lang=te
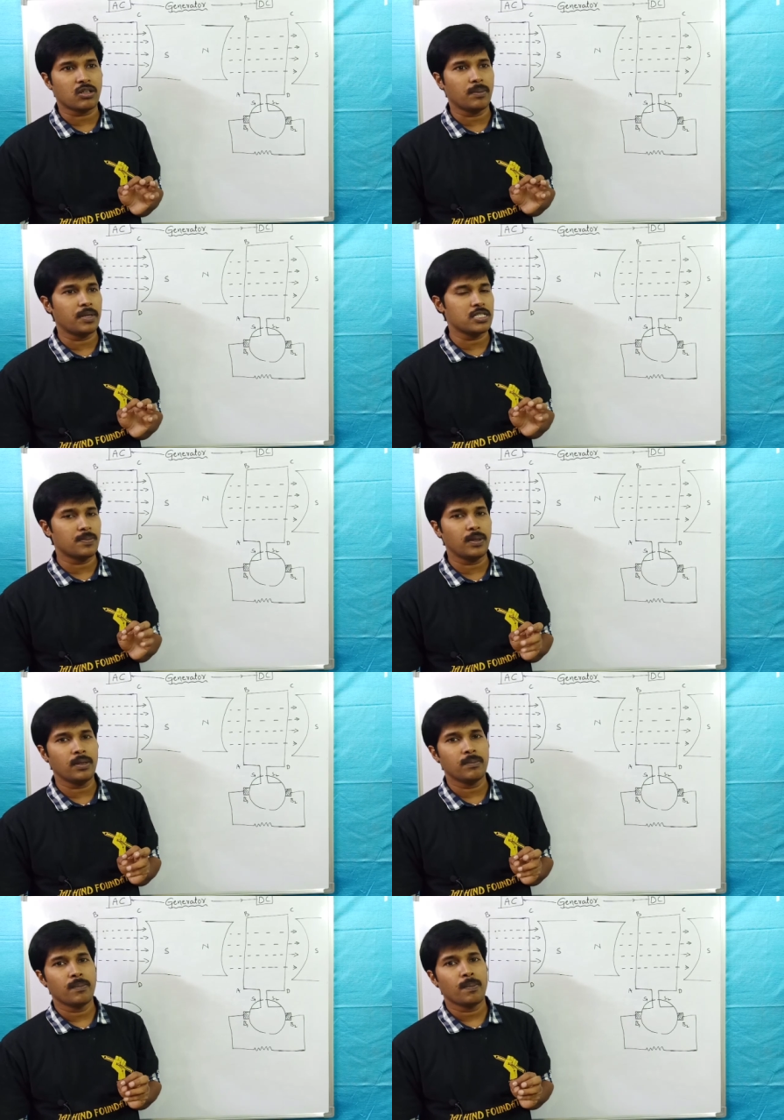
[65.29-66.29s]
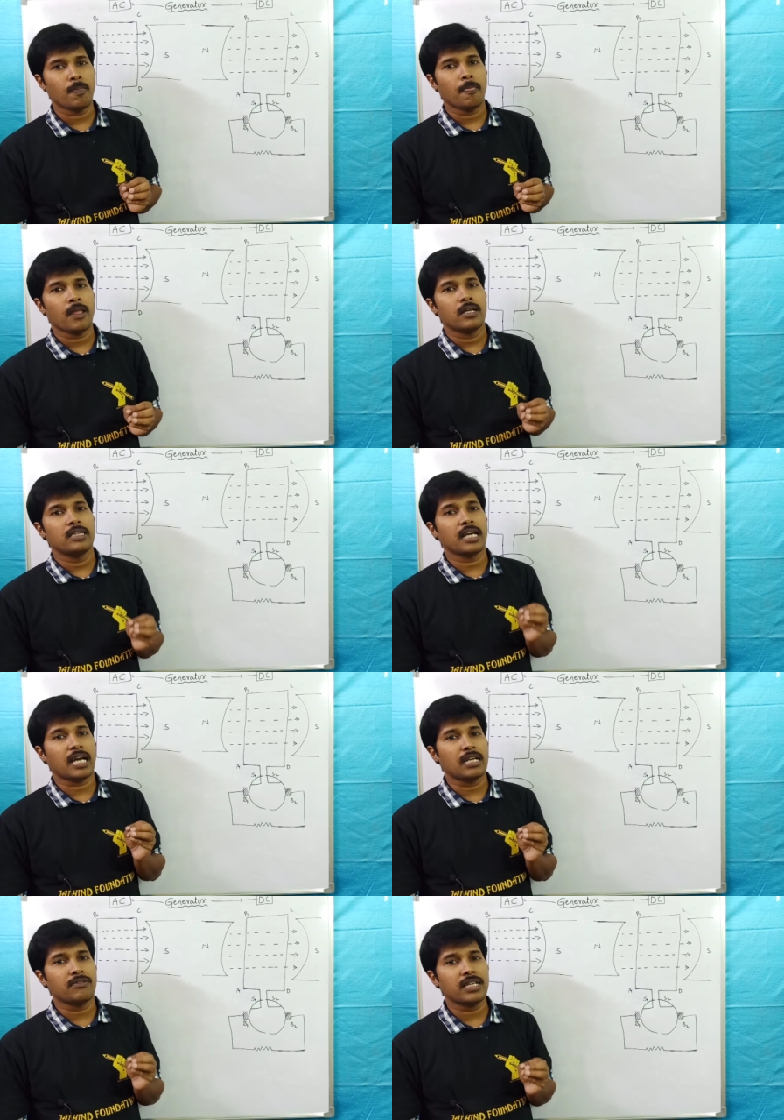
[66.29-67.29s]
యొక్క ప్రిన్సిపల్ దే
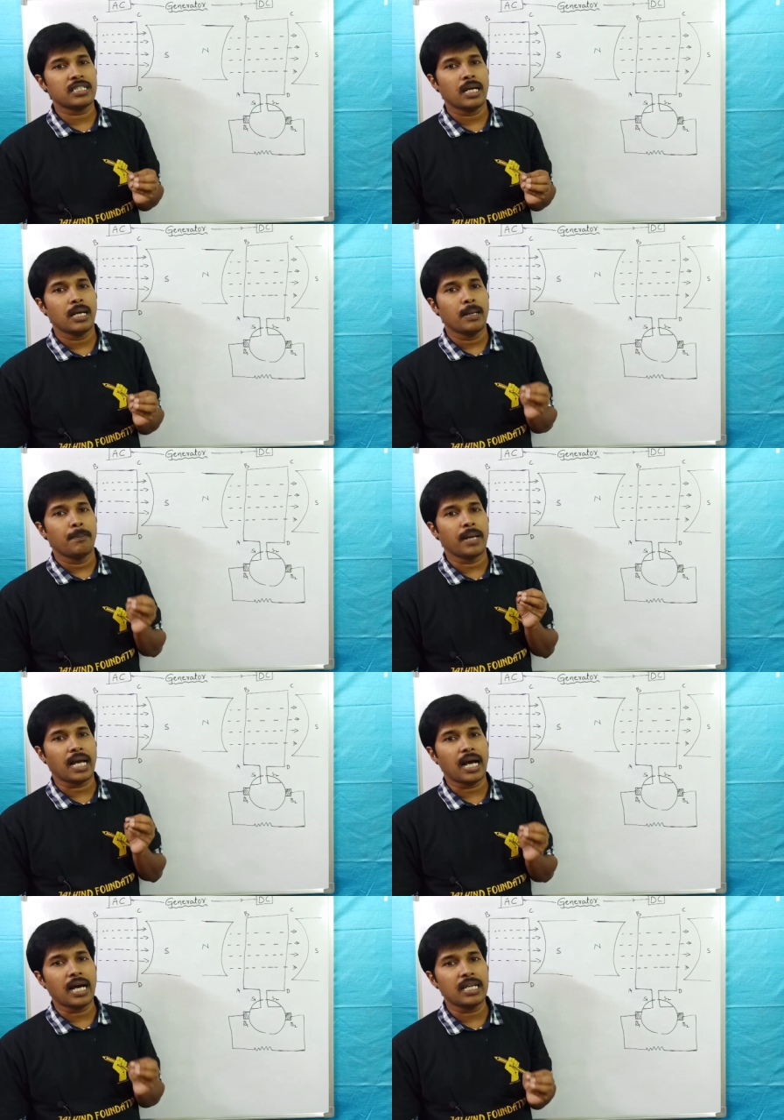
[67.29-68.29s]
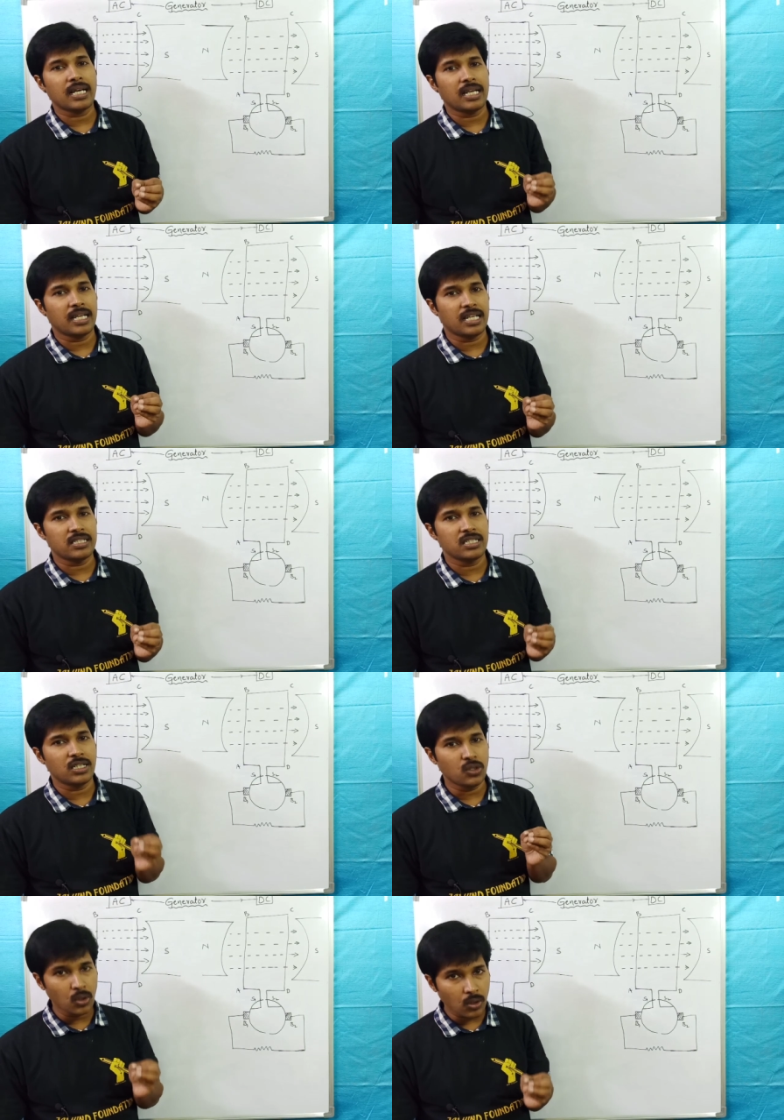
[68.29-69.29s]
కన్వర్ట్ మెకానికల్ ఎనర్జీ
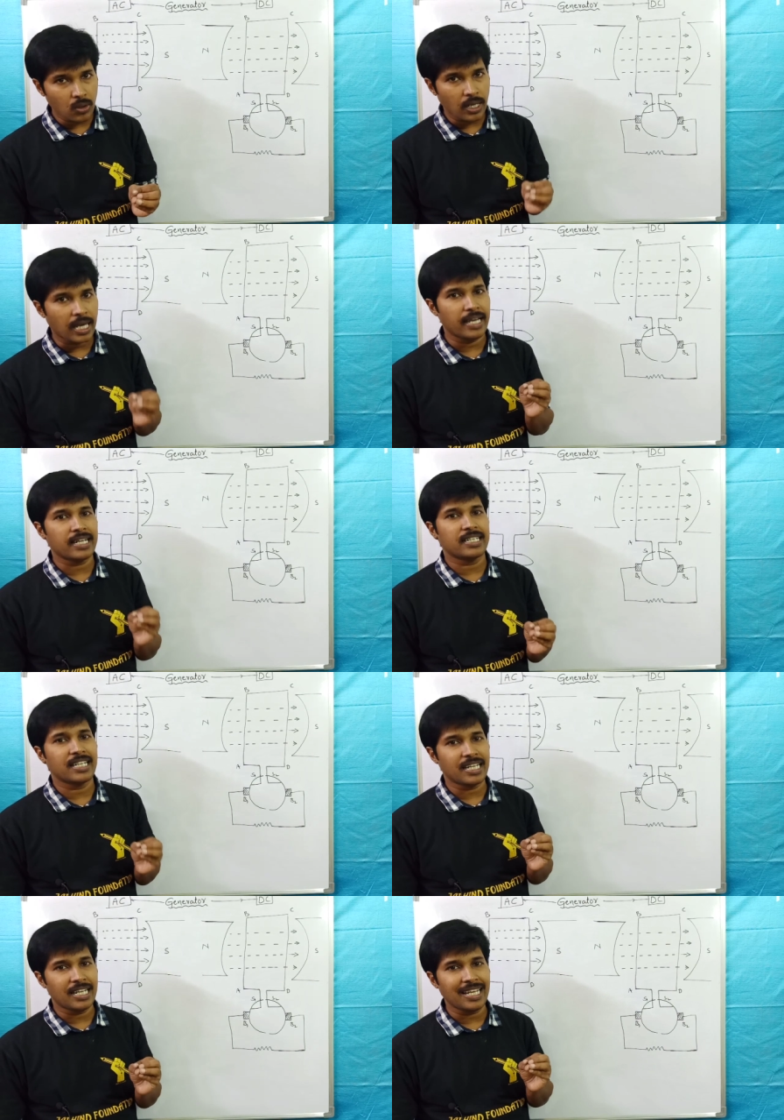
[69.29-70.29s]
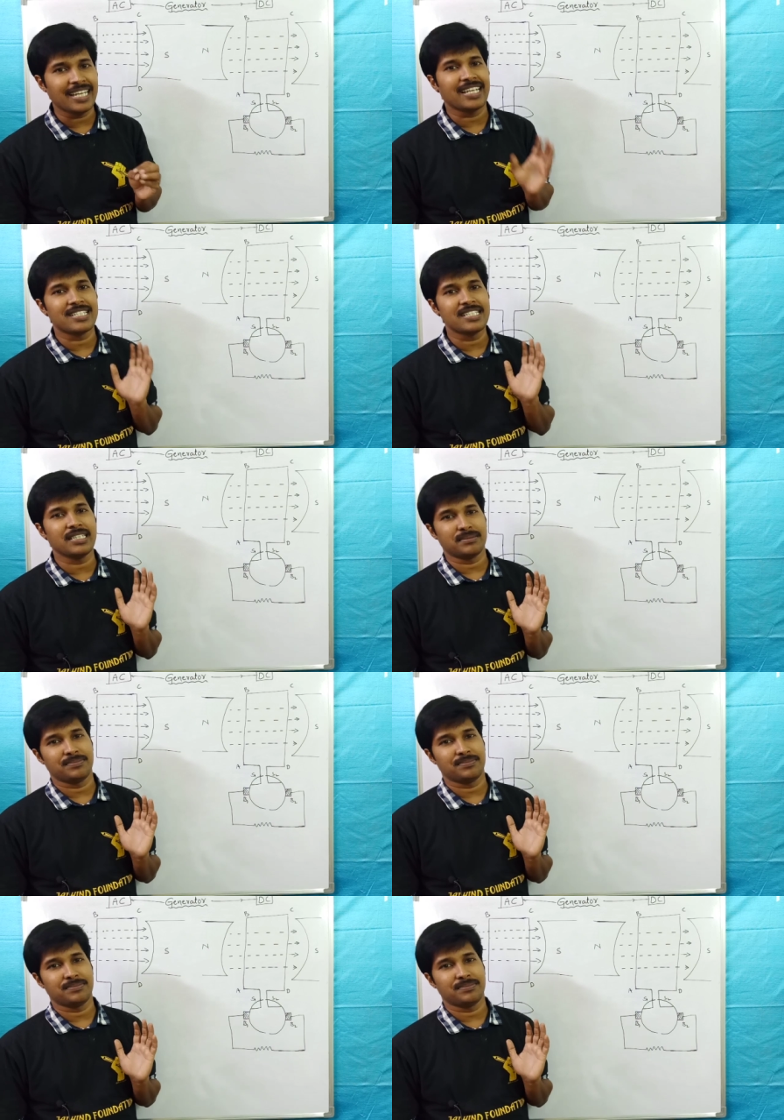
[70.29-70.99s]
టు ఎలక్ట్రికల్ ఎనర్జీ